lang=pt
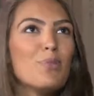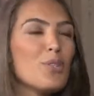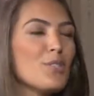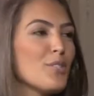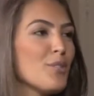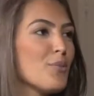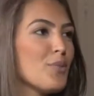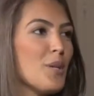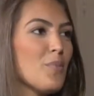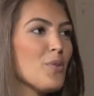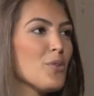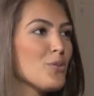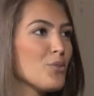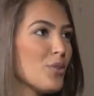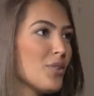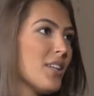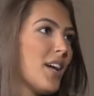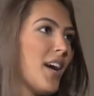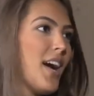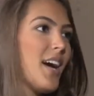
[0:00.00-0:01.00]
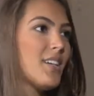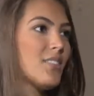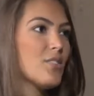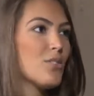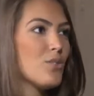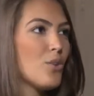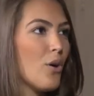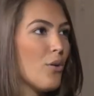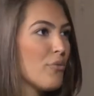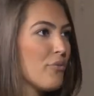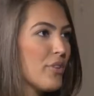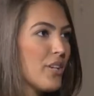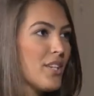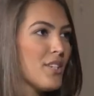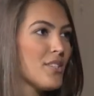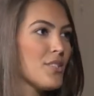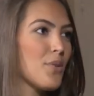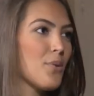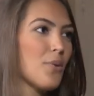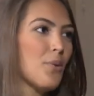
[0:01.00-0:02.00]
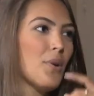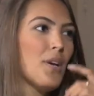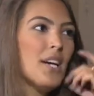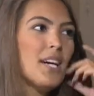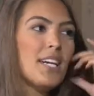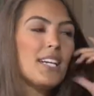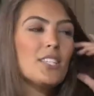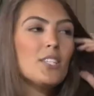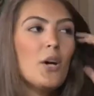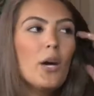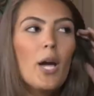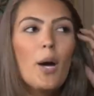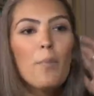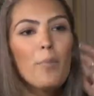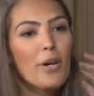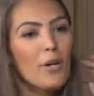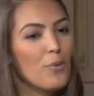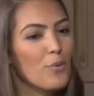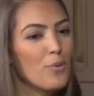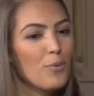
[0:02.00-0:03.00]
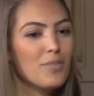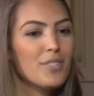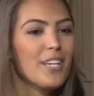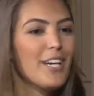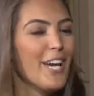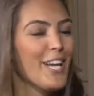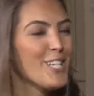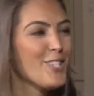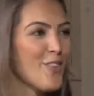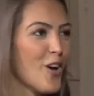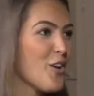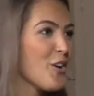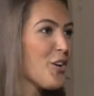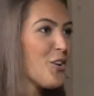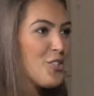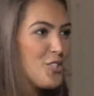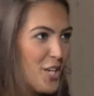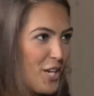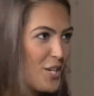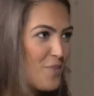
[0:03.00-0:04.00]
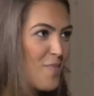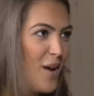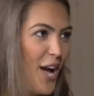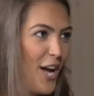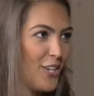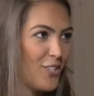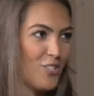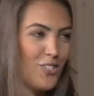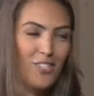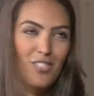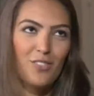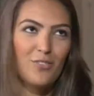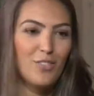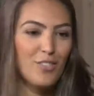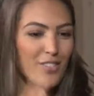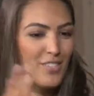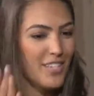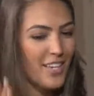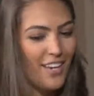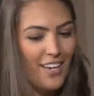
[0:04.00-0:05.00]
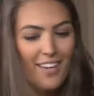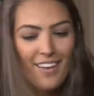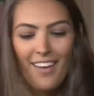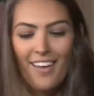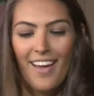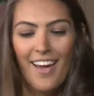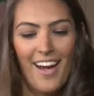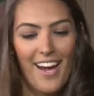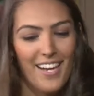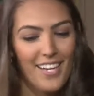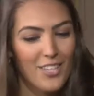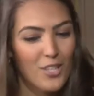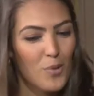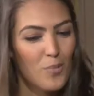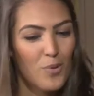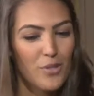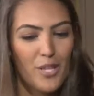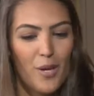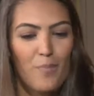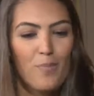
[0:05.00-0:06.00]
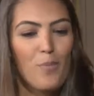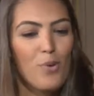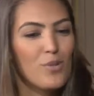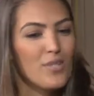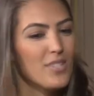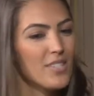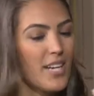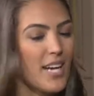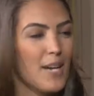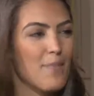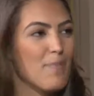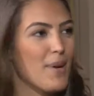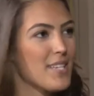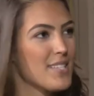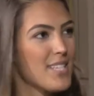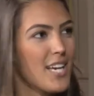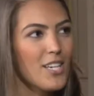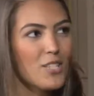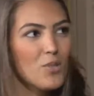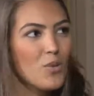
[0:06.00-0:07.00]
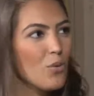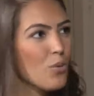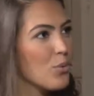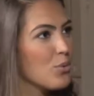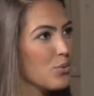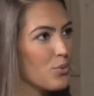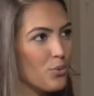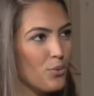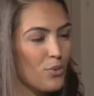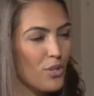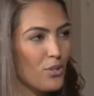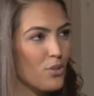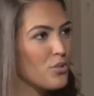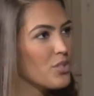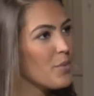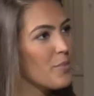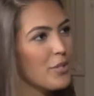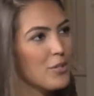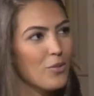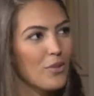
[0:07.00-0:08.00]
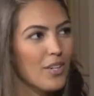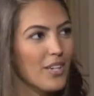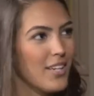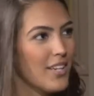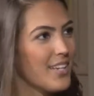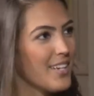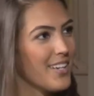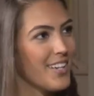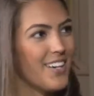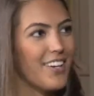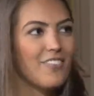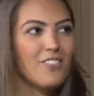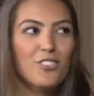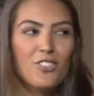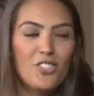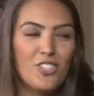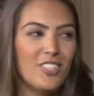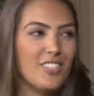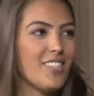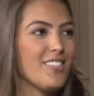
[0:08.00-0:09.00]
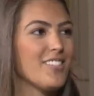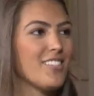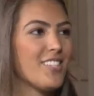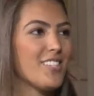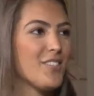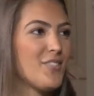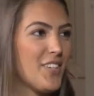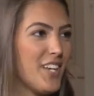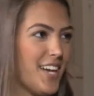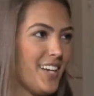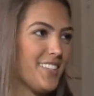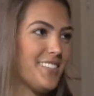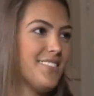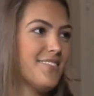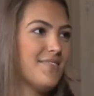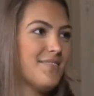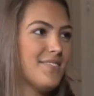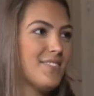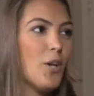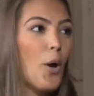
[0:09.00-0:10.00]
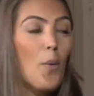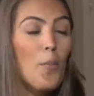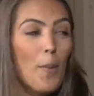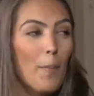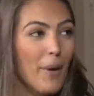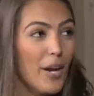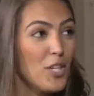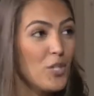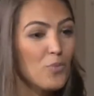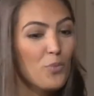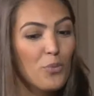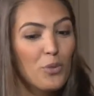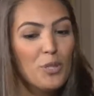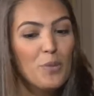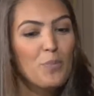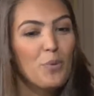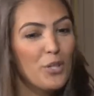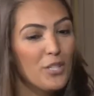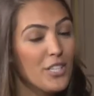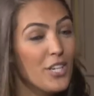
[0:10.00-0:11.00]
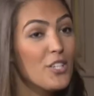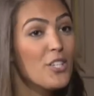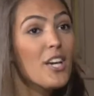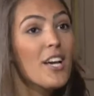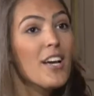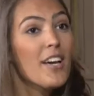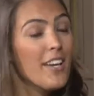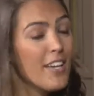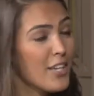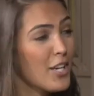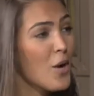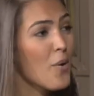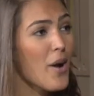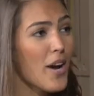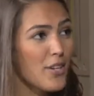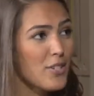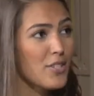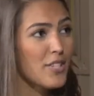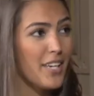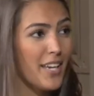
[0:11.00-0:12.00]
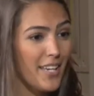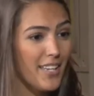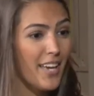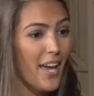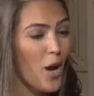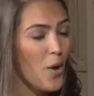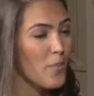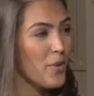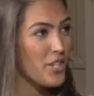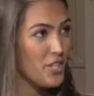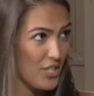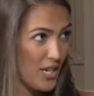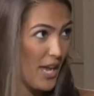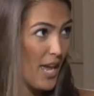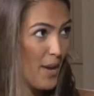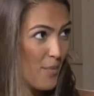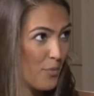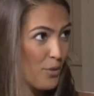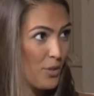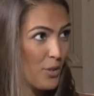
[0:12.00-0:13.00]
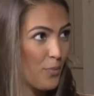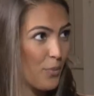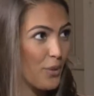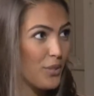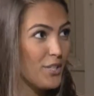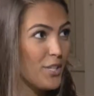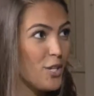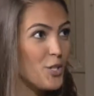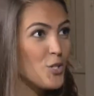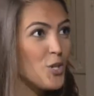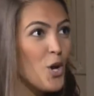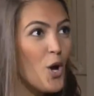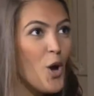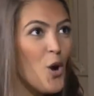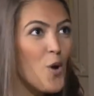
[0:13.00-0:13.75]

você não demonstrou nada, só o físico. Então é a pergunta, eles falam que é um checkmate. Se você ali não puder mostrar e passar a sua cultura, a sua sabedoria, você já está desclassificado. Então é uma parte muito importante e que eu acho que realmente é muito importante,